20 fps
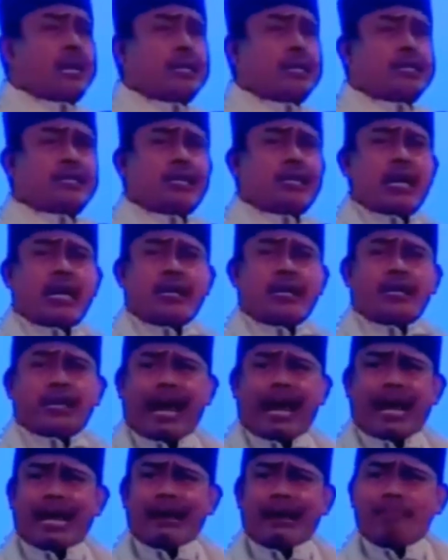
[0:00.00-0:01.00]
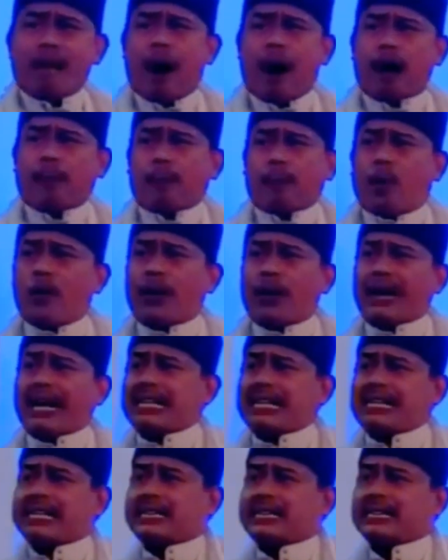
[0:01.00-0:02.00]
atau GNPR
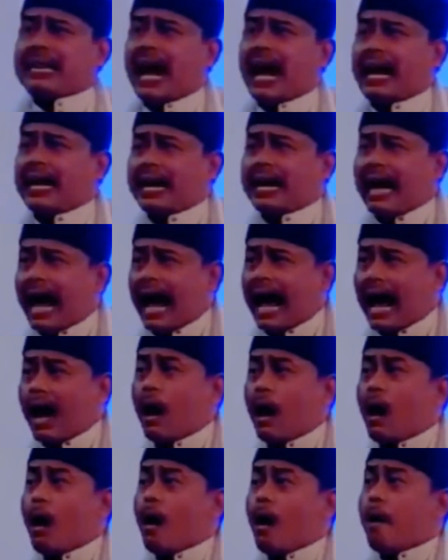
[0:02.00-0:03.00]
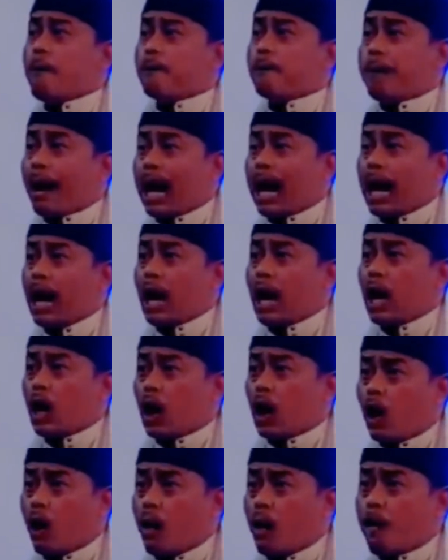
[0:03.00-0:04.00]
akan menyampaikan surat terbuka kepada
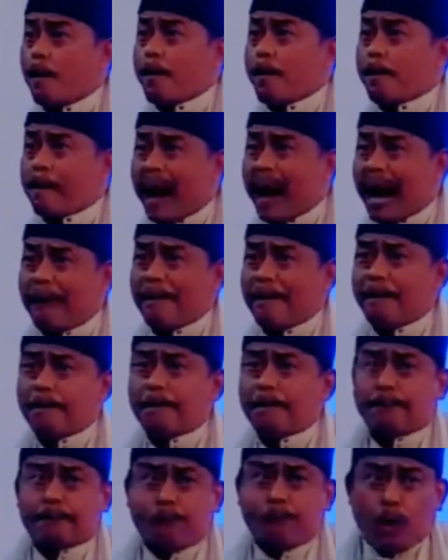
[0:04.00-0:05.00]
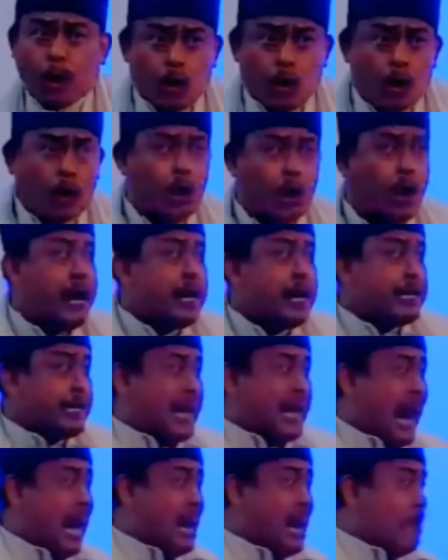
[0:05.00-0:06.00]
Jokowi. Dalam
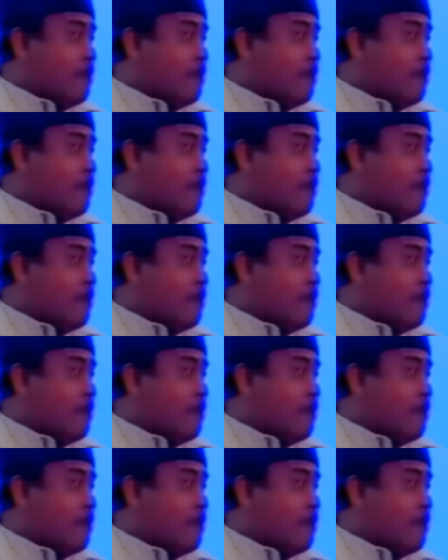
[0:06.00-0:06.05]
pernyataan